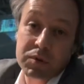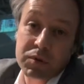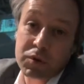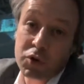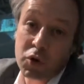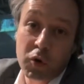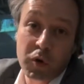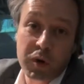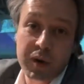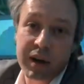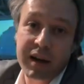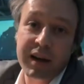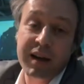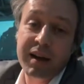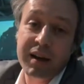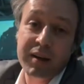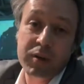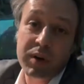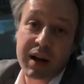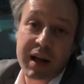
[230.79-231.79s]
non,
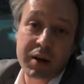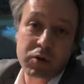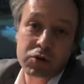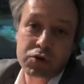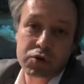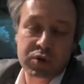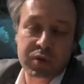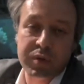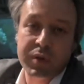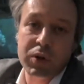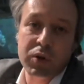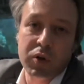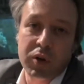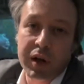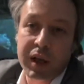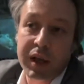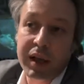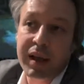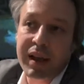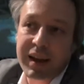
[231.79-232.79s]
non hanno il giusto
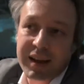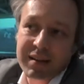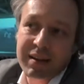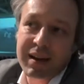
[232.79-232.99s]
valore.